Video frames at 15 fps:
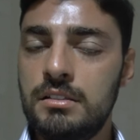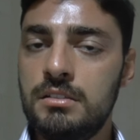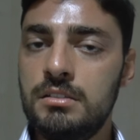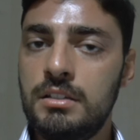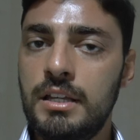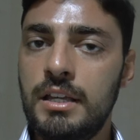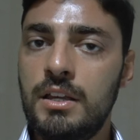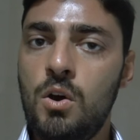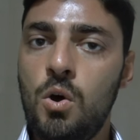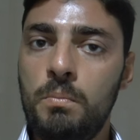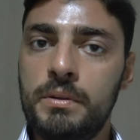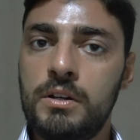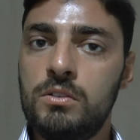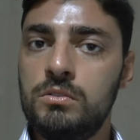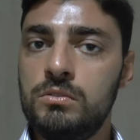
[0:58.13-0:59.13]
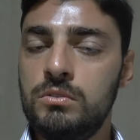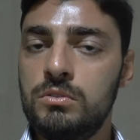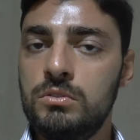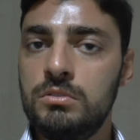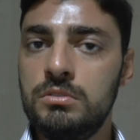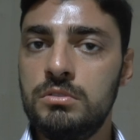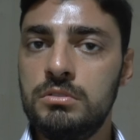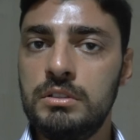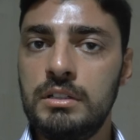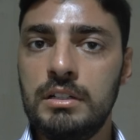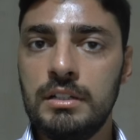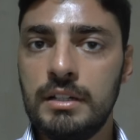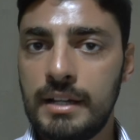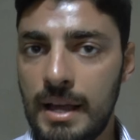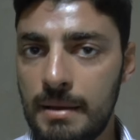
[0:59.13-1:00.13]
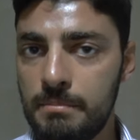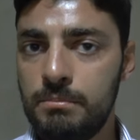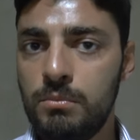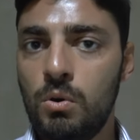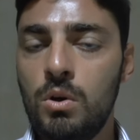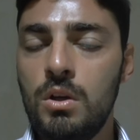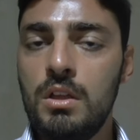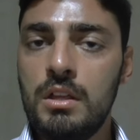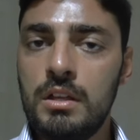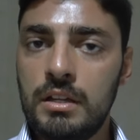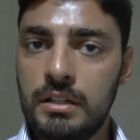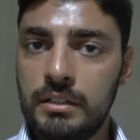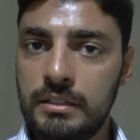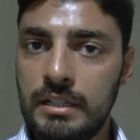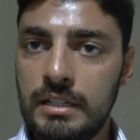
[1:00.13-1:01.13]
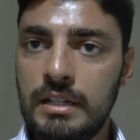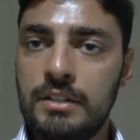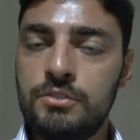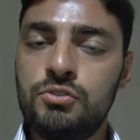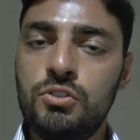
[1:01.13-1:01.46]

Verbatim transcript: eh che operano oh, nel campo eh, della